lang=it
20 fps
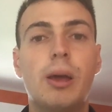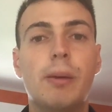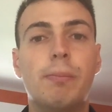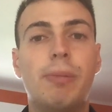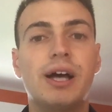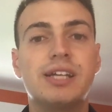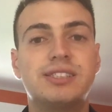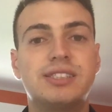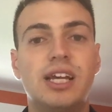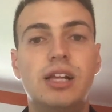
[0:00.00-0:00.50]

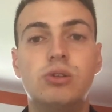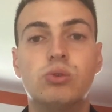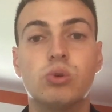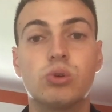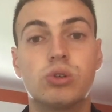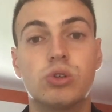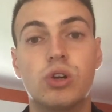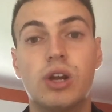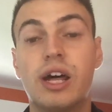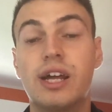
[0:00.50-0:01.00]
passa il
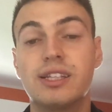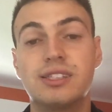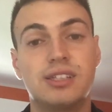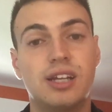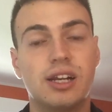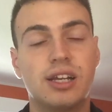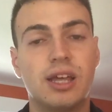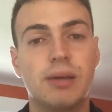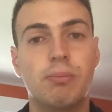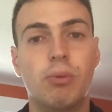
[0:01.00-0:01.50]
turno,
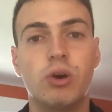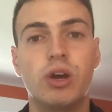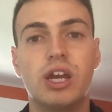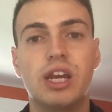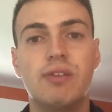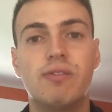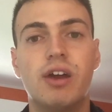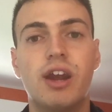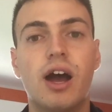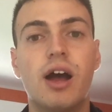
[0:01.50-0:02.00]
l'Arsenal che poi
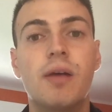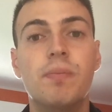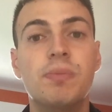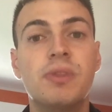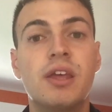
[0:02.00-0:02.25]
arriverà